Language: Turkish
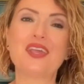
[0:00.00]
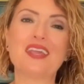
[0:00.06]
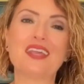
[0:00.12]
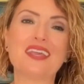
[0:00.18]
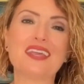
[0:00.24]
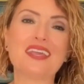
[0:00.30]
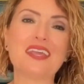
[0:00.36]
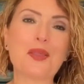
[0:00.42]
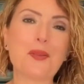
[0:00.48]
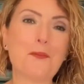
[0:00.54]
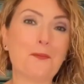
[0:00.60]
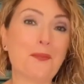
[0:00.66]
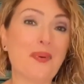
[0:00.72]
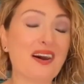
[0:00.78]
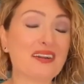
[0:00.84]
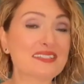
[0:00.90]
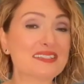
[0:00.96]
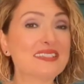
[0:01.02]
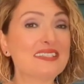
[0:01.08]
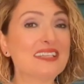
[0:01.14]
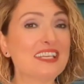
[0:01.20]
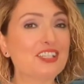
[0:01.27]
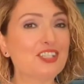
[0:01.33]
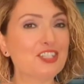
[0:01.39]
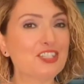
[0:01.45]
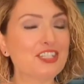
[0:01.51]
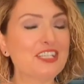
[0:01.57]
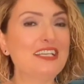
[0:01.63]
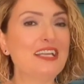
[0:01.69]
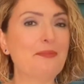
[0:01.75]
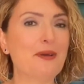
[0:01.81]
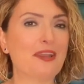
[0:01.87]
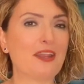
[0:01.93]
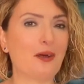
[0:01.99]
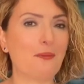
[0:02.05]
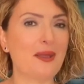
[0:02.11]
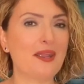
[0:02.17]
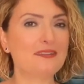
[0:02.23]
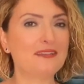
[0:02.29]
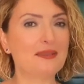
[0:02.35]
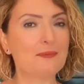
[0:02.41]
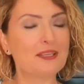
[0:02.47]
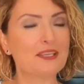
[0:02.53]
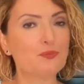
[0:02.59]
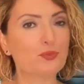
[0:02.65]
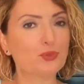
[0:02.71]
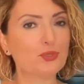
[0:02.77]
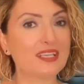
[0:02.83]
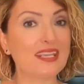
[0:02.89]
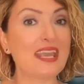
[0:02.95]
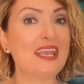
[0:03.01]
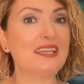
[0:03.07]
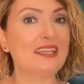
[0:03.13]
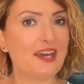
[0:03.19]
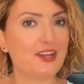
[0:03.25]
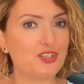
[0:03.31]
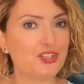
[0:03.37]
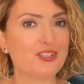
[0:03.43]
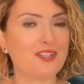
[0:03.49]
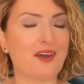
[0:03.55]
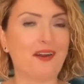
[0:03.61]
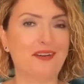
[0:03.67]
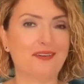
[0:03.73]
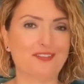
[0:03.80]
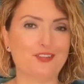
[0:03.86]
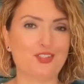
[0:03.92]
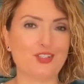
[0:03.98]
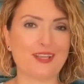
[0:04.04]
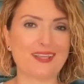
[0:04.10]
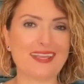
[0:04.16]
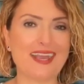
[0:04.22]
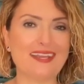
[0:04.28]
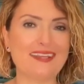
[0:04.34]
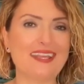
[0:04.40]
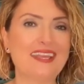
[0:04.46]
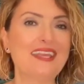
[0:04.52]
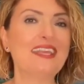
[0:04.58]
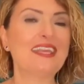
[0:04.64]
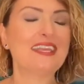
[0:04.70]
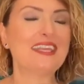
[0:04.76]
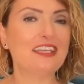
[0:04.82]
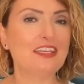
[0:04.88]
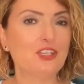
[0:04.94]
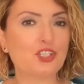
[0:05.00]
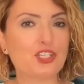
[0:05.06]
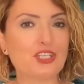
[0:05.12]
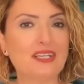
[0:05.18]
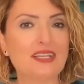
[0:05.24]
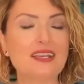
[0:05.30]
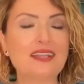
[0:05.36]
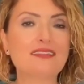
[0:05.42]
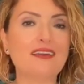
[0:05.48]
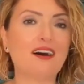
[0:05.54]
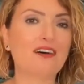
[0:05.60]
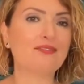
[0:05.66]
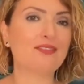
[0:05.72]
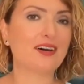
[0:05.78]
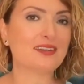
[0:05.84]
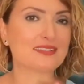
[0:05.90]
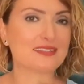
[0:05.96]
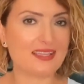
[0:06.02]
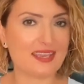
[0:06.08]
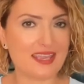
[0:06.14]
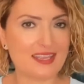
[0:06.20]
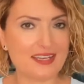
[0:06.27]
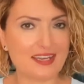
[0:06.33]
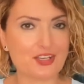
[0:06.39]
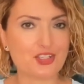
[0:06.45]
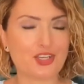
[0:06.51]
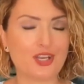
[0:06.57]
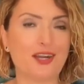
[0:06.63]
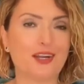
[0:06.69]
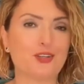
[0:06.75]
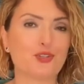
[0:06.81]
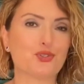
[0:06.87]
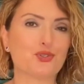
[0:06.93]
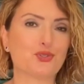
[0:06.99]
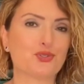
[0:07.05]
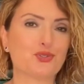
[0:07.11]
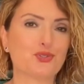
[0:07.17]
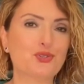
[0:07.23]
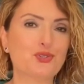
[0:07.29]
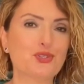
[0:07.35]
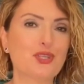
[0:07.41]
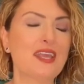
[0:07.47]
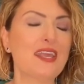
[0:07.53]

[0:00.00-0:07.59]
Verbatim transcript: Ee, Mars'ın geçişiyle beraber tabii ki buradaki enerji de artacak. Yani ilişkilere daha fazla enerji harcıyorsunuz.